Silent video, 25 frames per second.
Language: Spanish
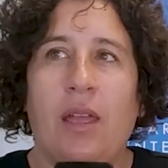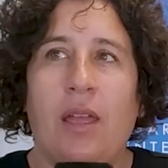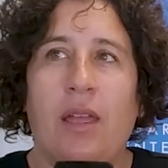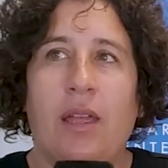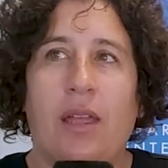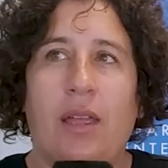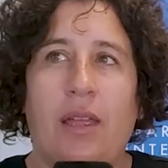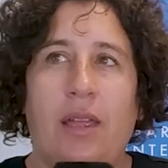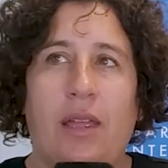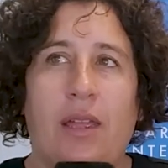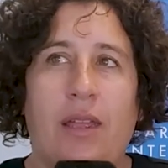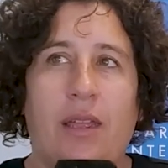
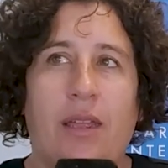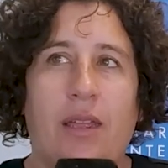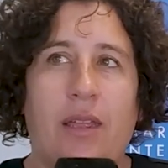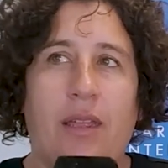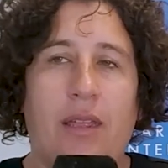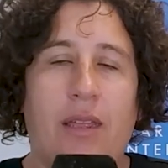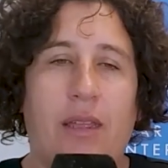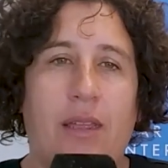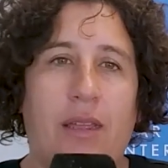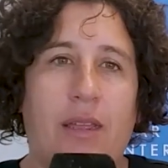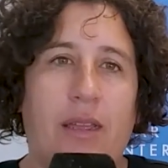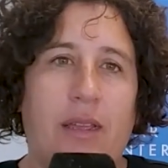
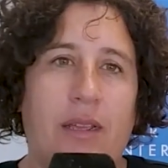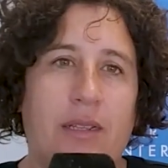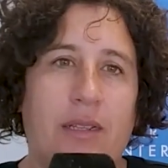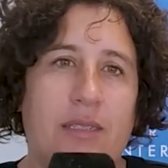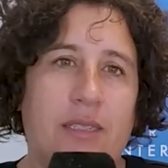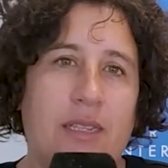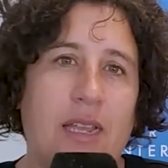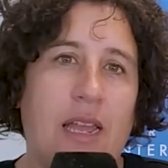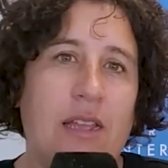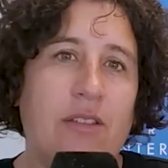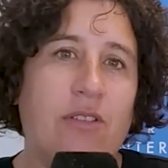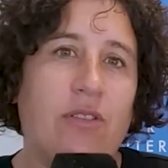Eh,
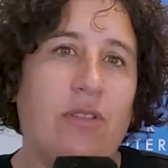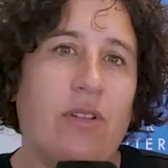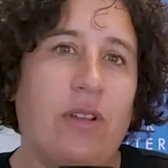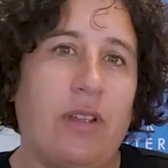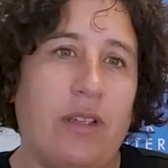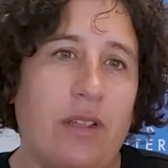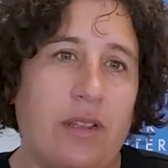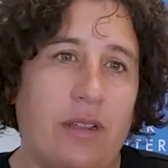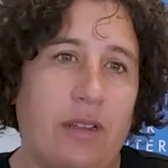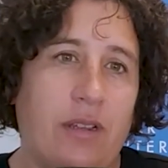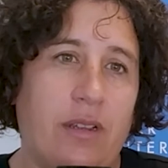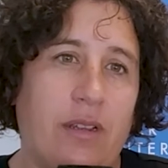este año
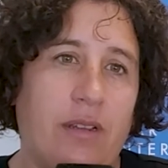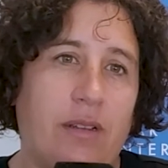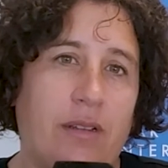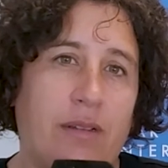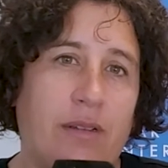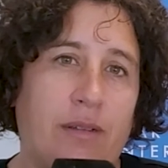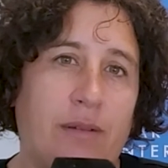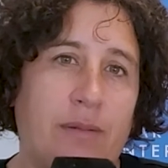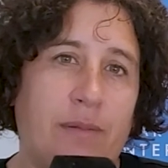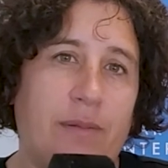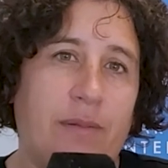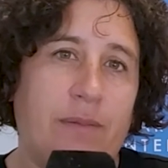
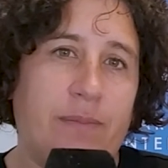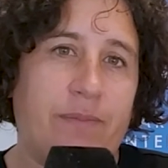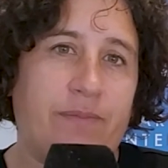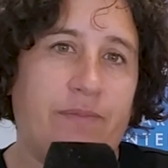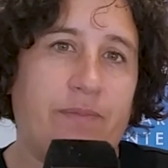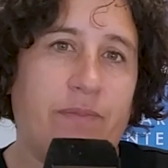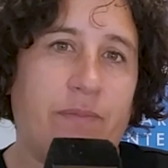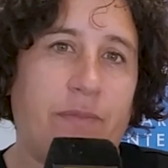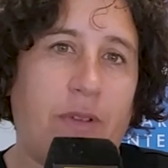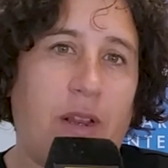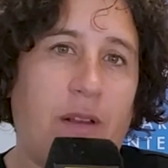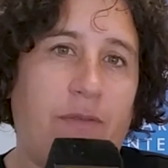
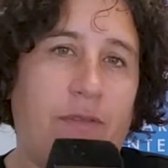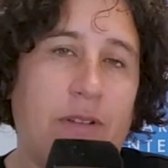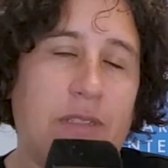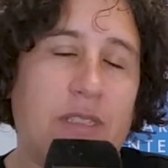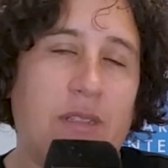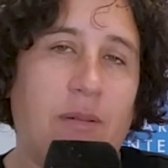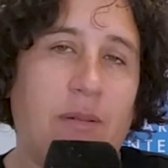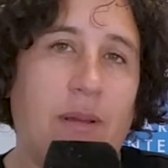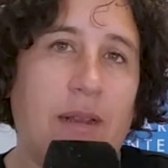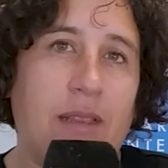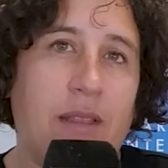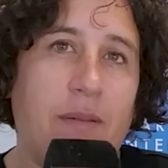en el
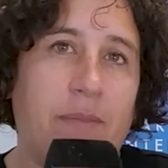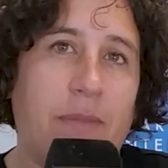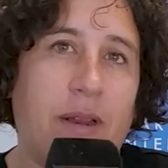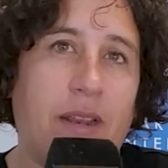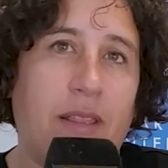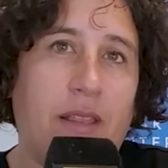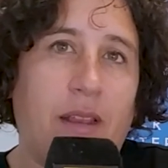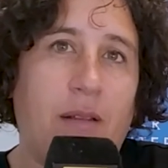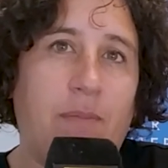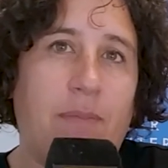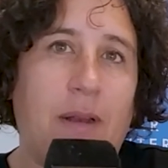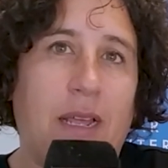Festival de
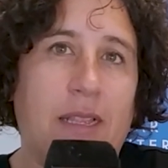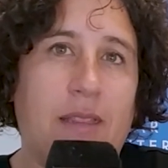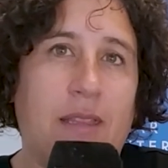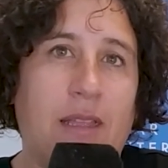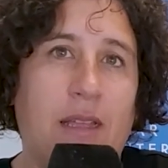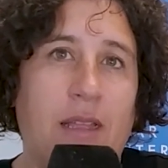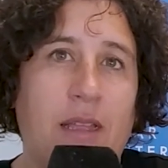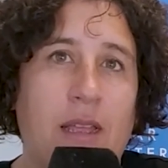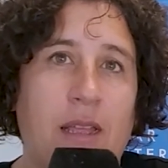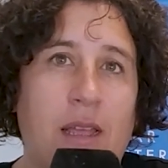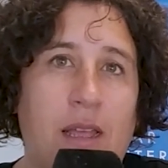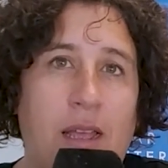Mar del
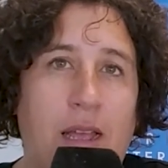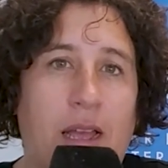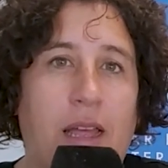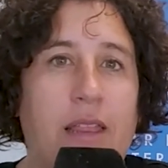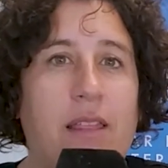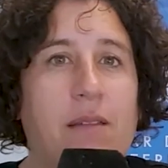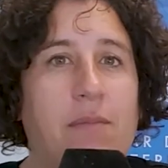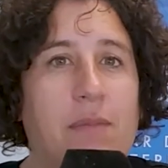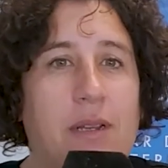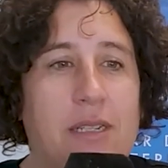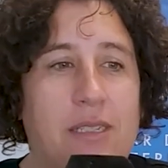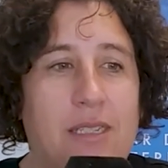Plata,
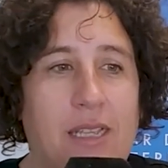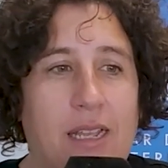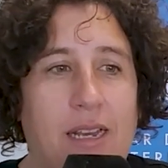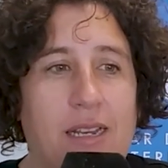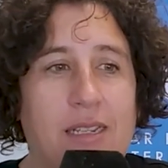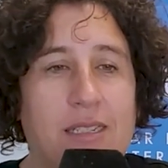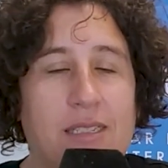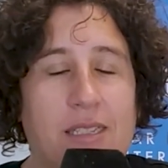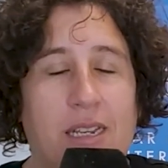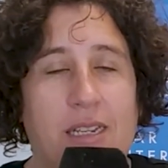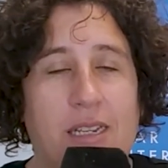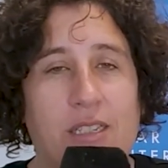además de
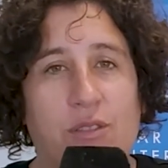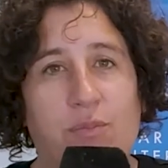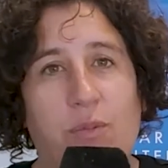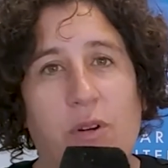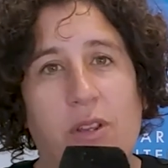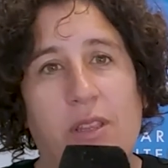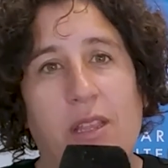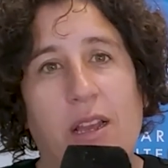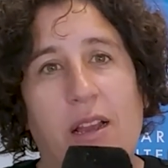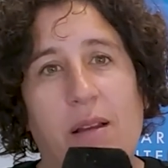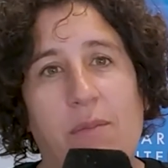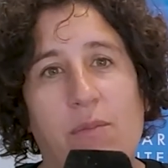Les
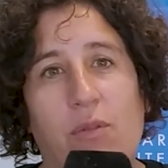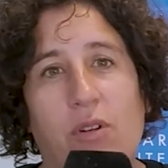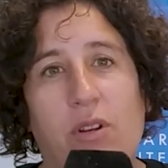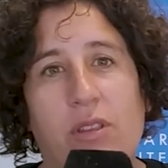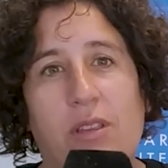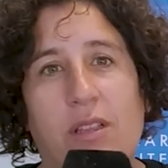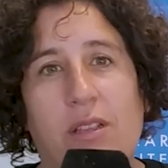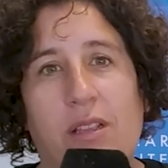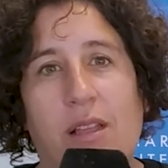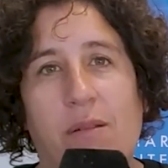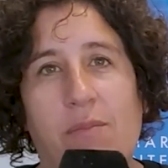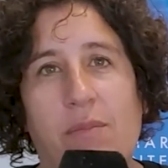Transportan a
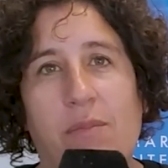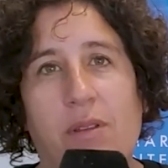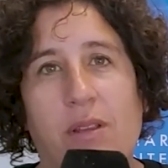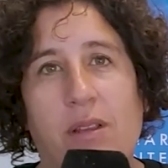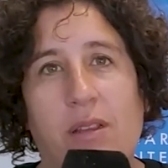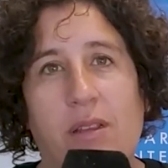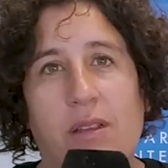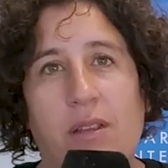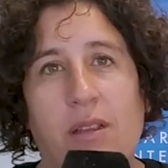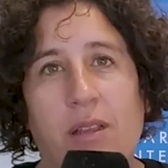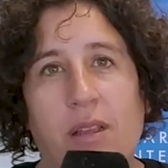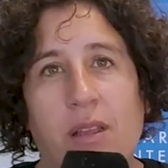Morte,
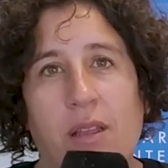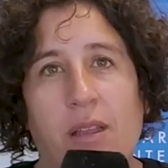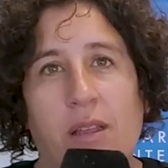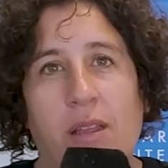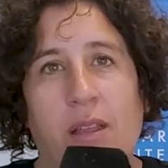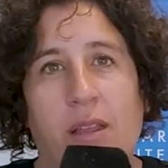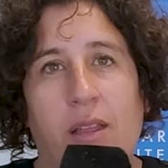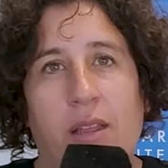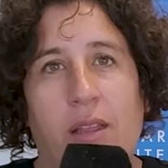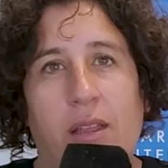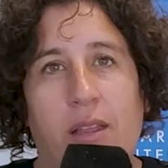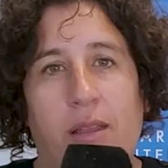también
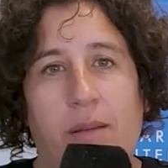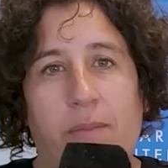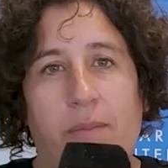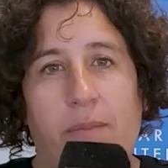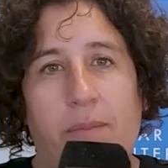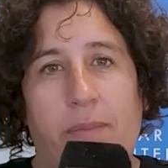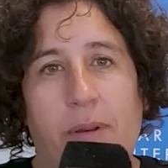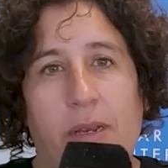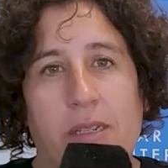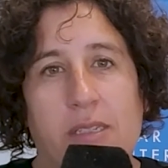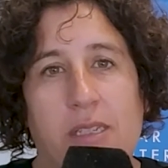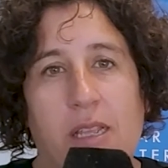
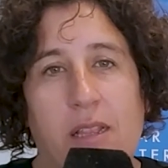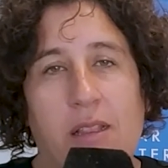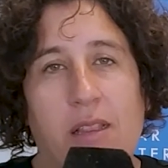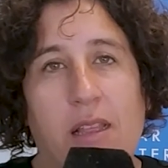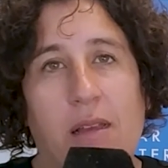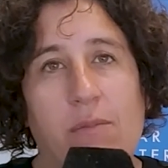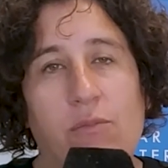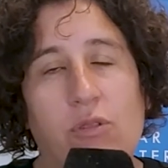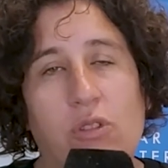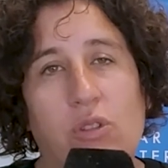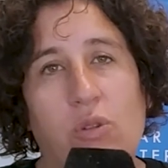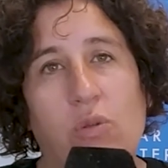
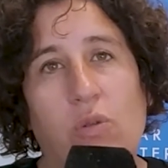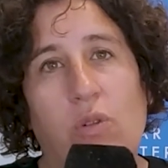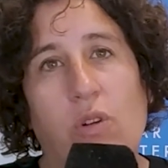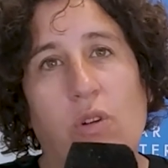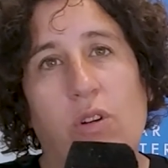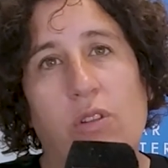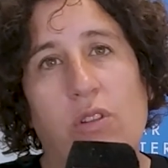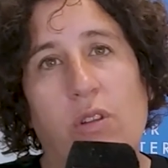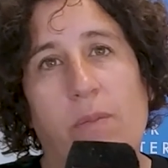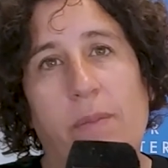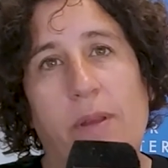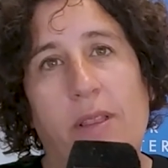presentamos un
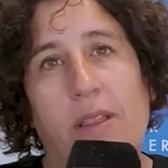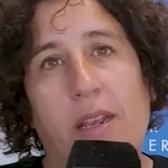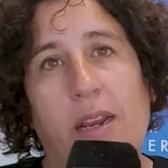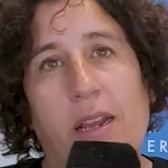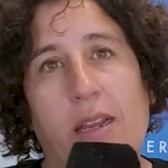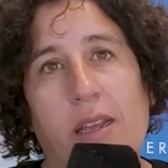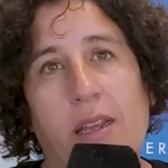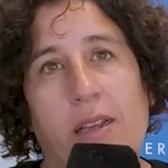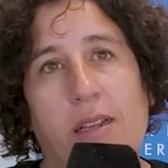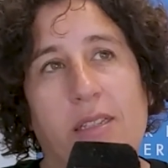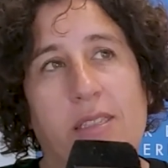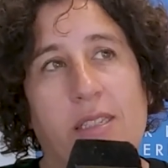
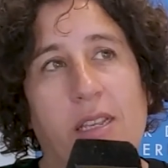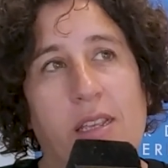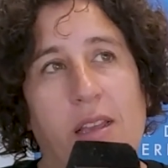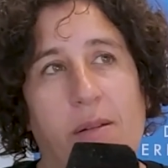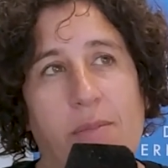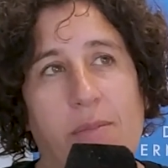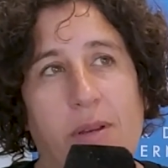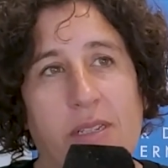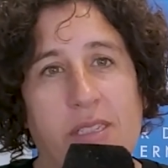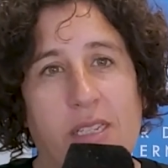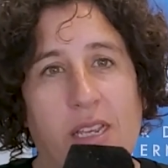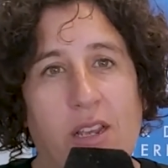cortometraje que se
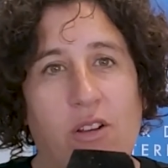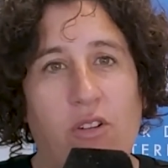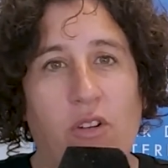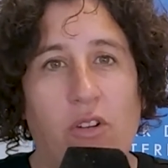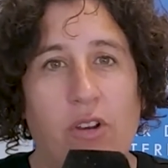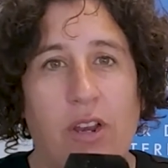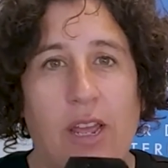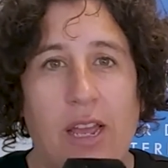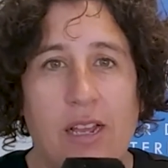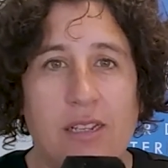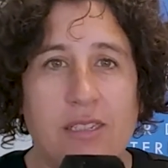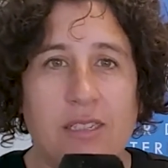llama
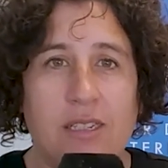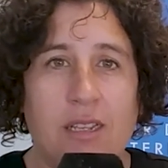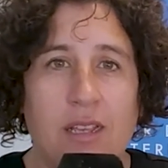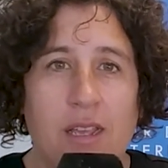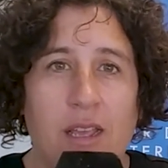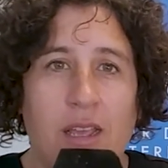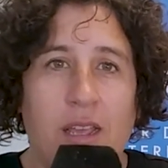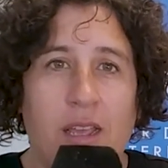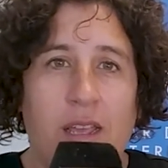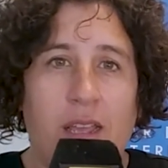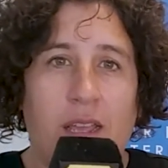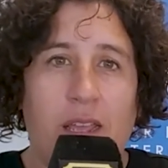Sicorax,
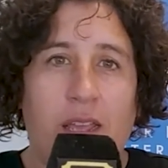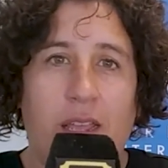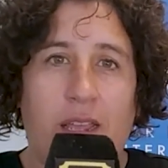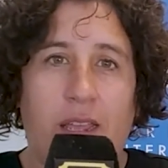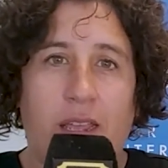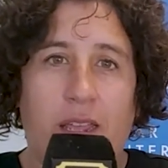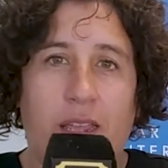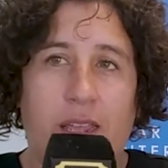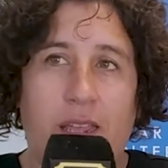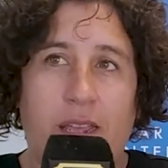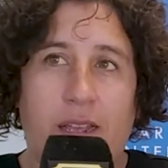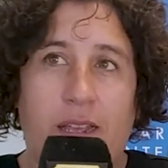
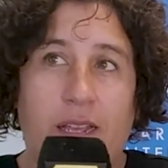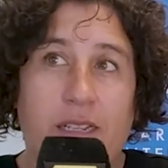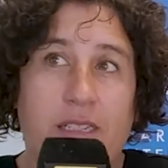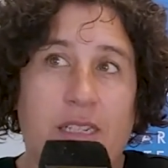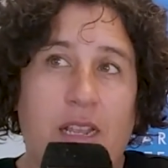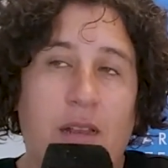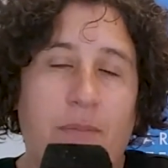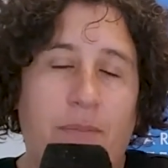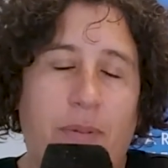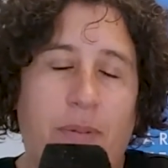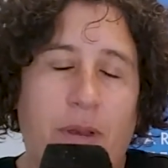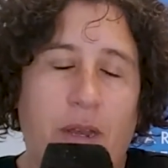eh, que
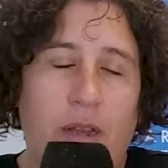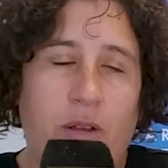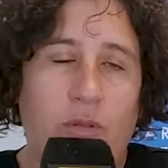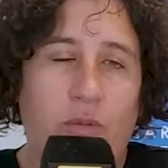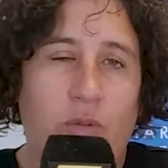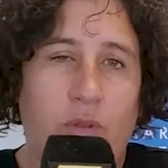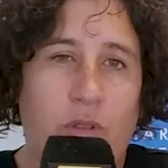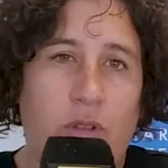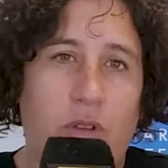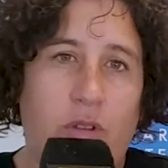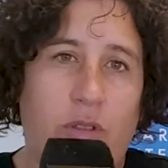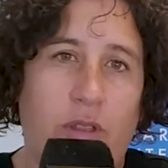es el
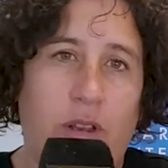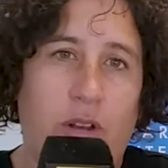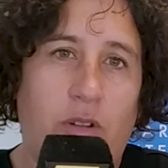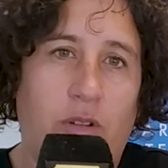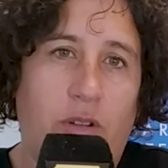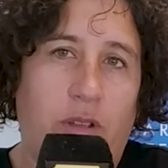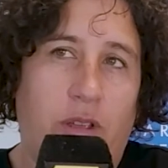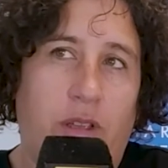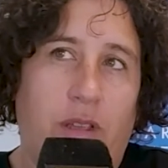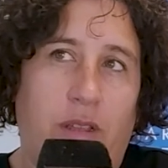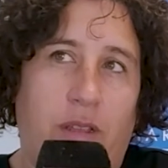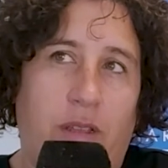preludio de
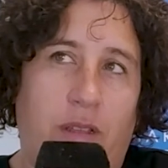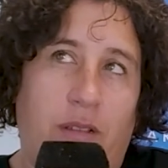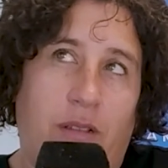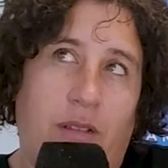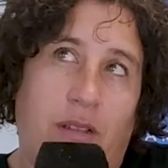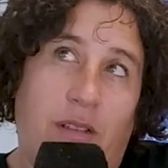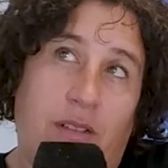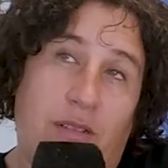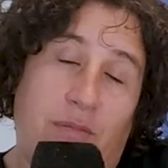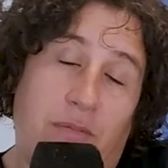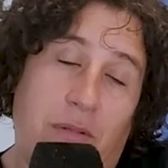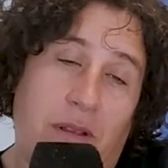lo que
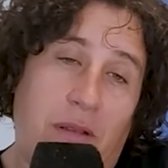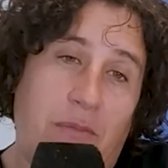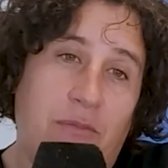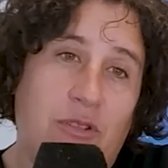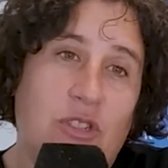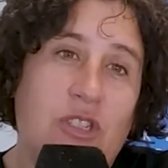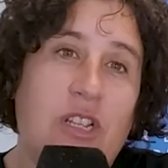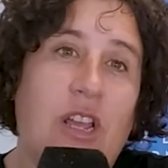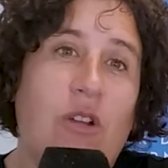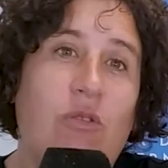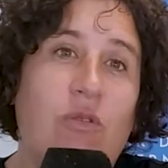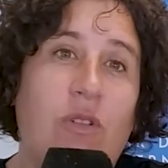
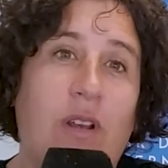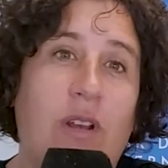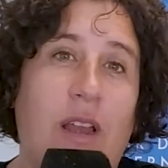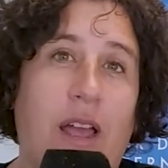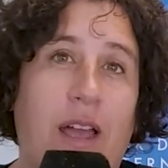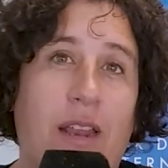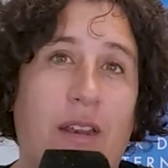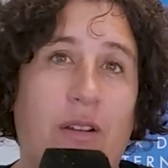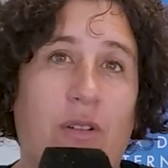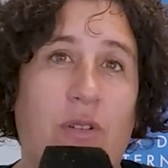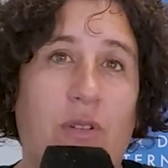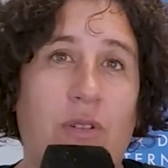esperemos sea un
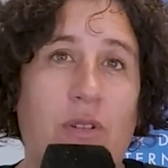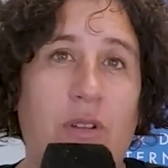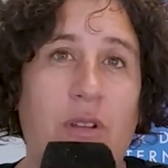largo,